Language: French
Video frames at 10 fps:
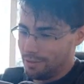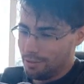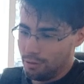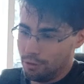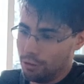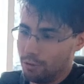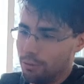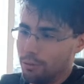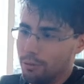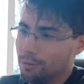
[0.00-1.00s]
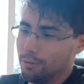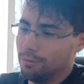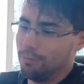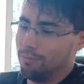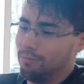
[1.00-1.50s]
que je ne
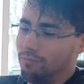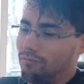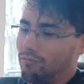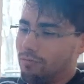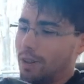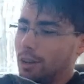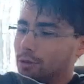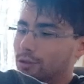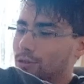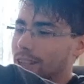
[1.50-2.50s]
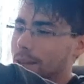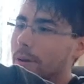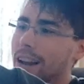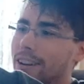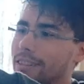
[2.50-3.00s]
bah, que je les
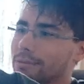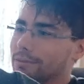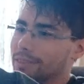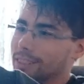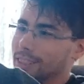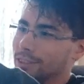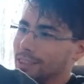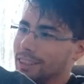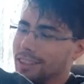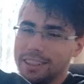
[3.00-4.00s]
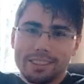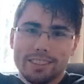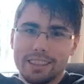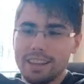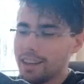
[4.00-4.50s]
déballe et je sais déjà ce
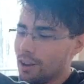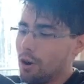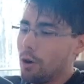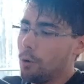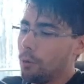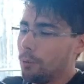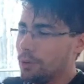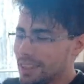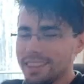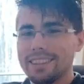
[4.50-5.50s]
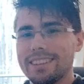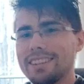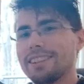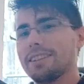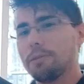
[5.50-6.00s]
que c'est. Oui,
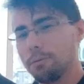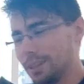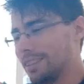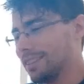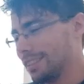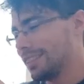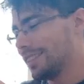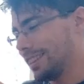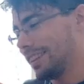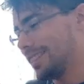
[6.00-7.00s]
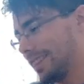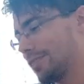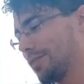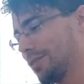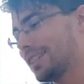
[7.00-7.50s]
oui, euh, ça,
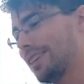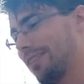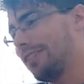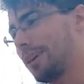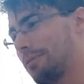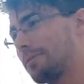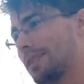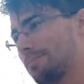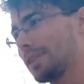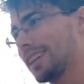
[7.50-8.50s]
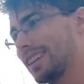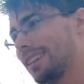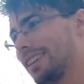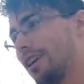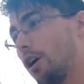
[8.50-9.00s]
ça, je crois, ça va vraiment
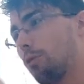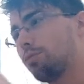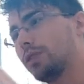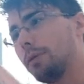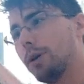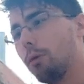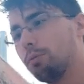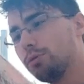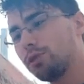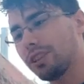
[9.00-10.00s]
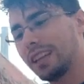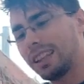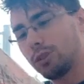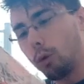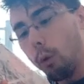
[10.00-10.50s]
m'inspirer. Oh putain, mais en plus, il y en
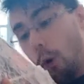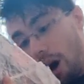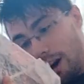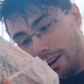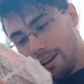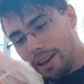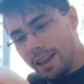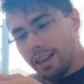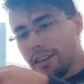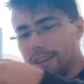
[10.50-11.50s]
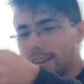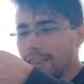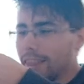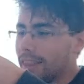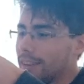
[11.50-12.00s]
a trois.
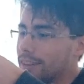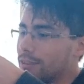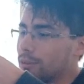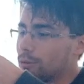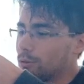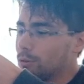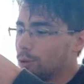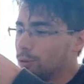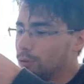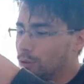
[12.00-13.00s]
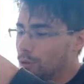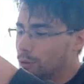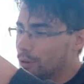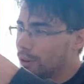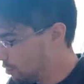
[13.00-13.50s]
Ce truc de
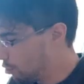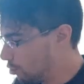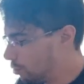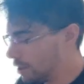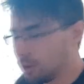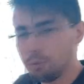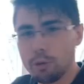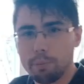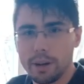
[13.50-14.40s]
fou. Je suis un homme de